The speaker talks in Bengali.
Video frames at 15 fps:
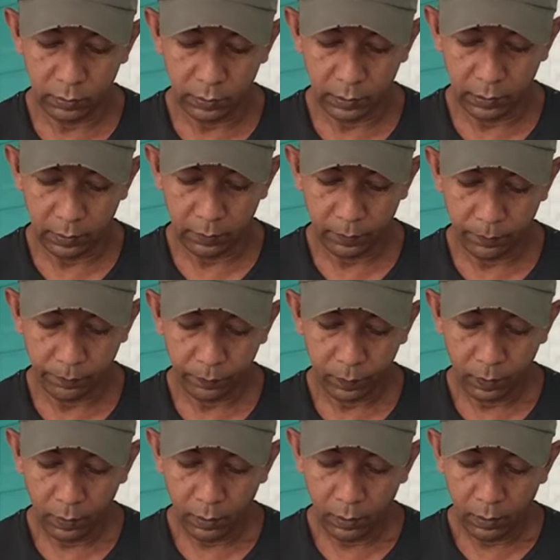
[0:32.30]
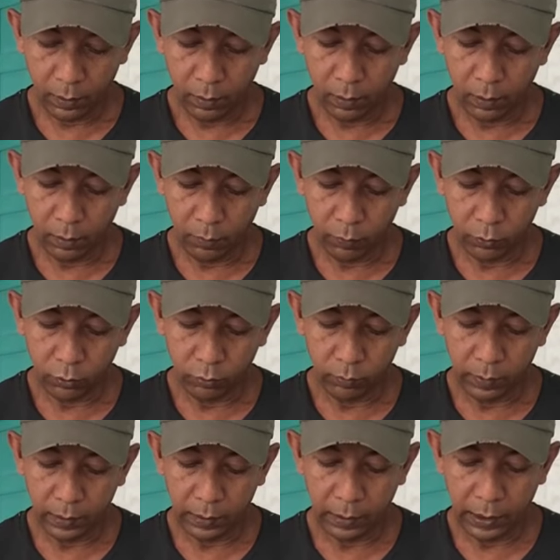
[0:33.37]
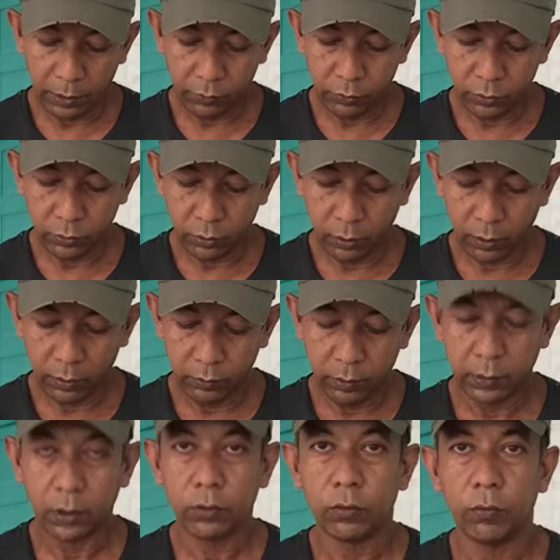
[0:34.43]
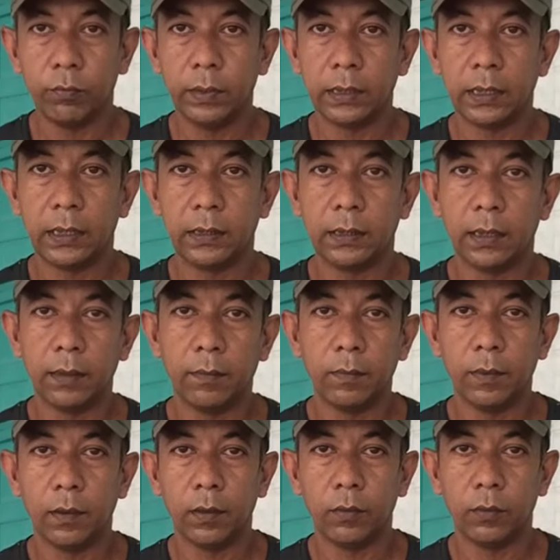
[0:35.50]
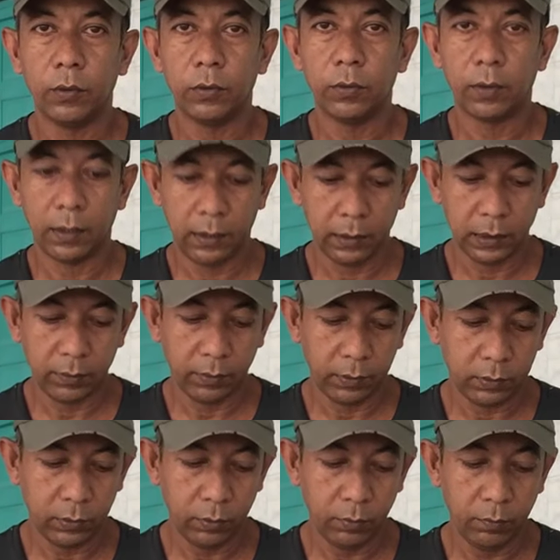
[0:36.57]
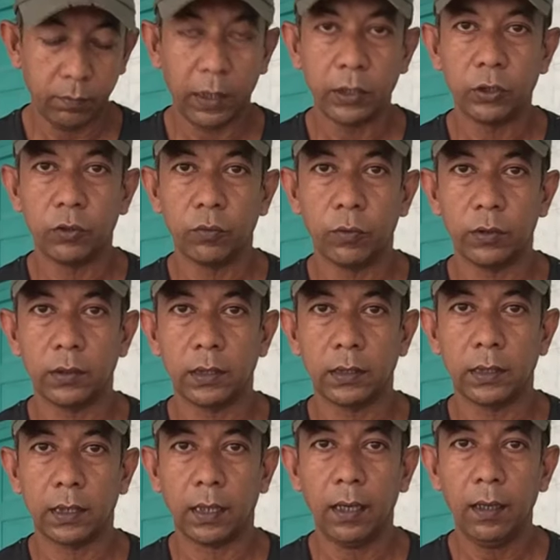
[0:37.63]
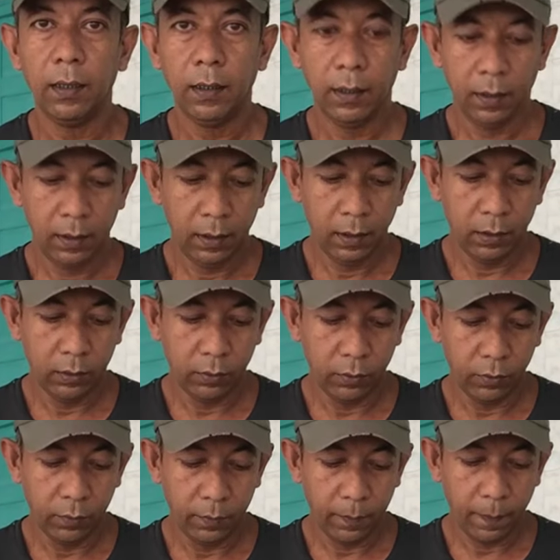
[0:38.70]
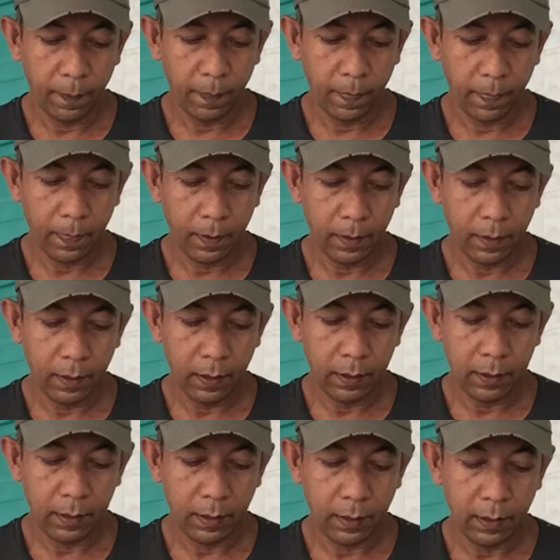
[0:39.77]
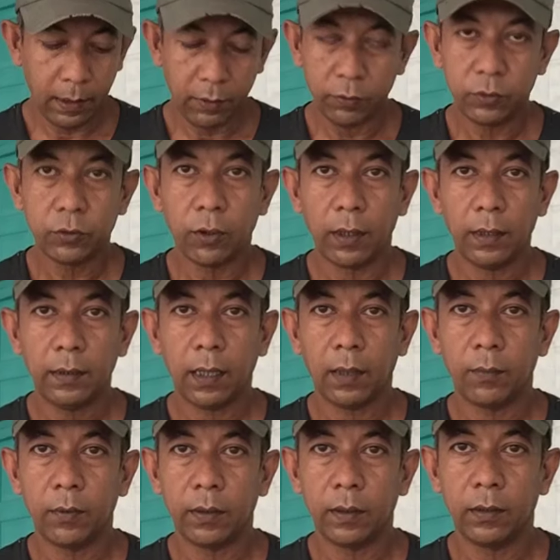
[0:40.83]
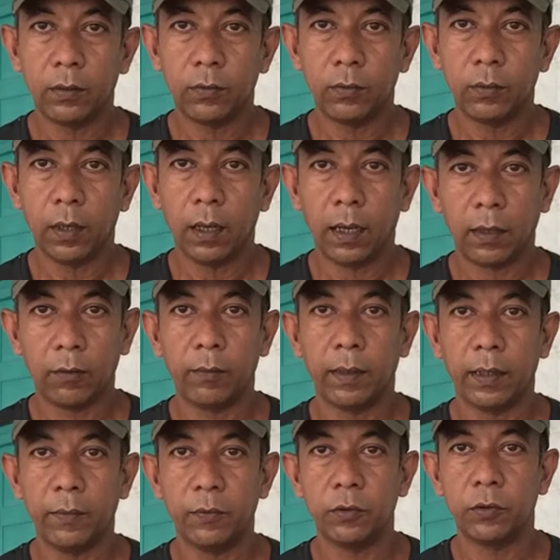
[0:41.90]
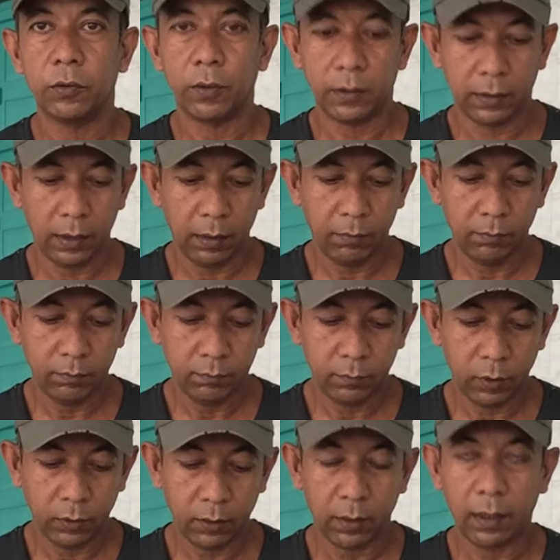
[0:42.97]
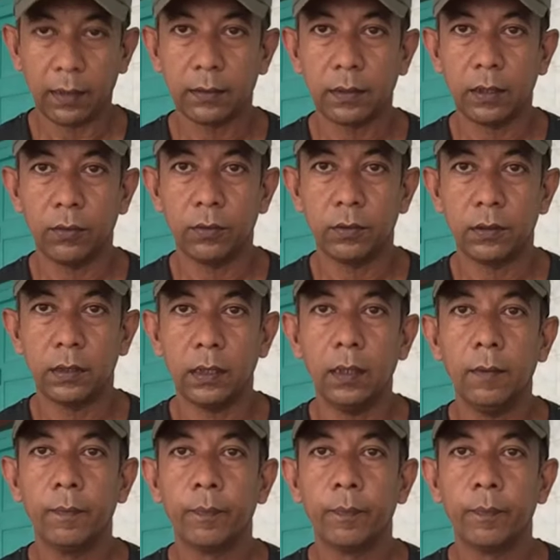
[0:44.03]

যে প্রথমে একুশ ছয় দু হাজার চব্বিশের যে উইড্রোটা দেখতে পাচ্ছ বাইশশো পঞ্চাশ টাকা তো এটা একুশ ছয়ে তারপরে কিন্তু আর একবার ডিপোজিট করেছিলাম অর্থাৎ আজকে হচ্ছে